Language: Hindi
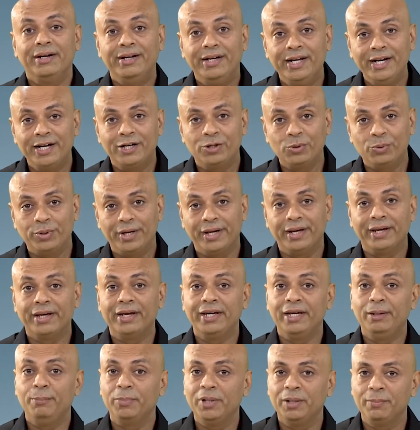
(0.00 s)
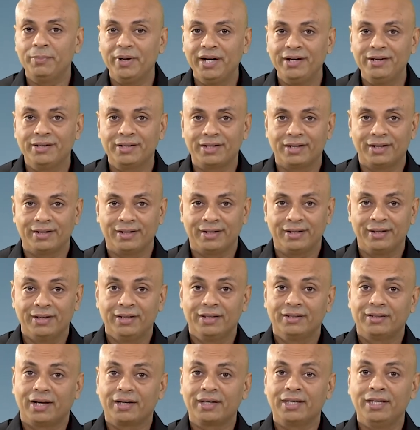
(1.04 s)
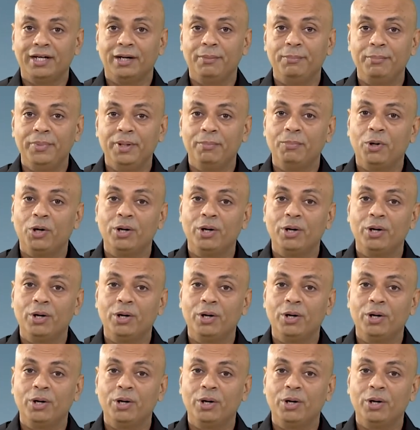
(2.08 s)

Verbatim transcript: डे टू डे इम्प्लीमेंट करें ताकि हम भी